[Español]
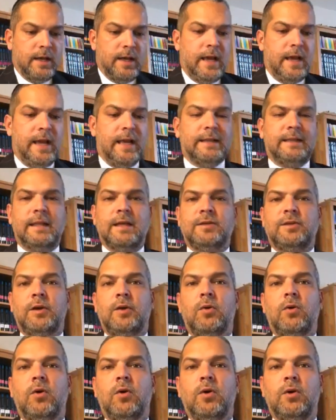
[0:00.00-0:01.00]
En este
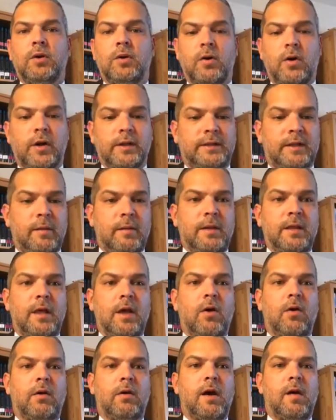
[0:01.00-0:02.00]
shibul, en este
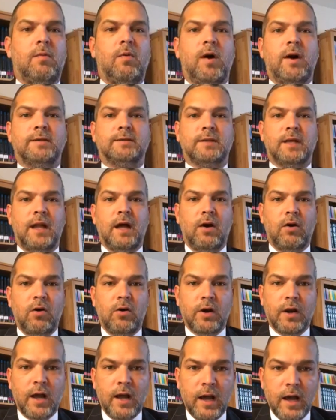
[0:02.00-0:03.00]
video que vamos a hacer
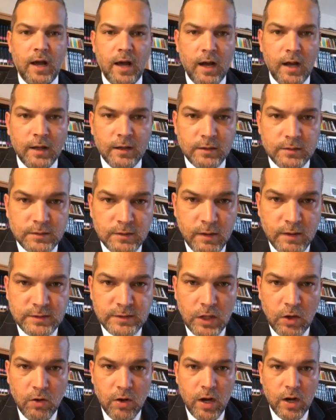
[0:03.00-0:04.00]
ahora, chaval
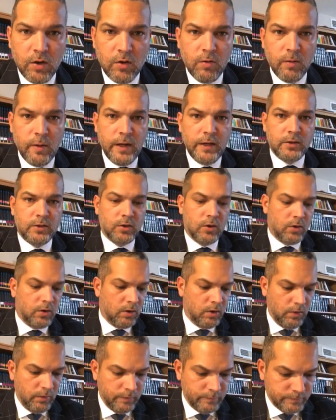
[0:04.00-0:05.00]
Shalom a
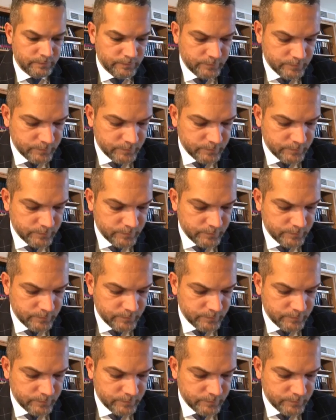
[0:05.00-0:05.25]
Roberto,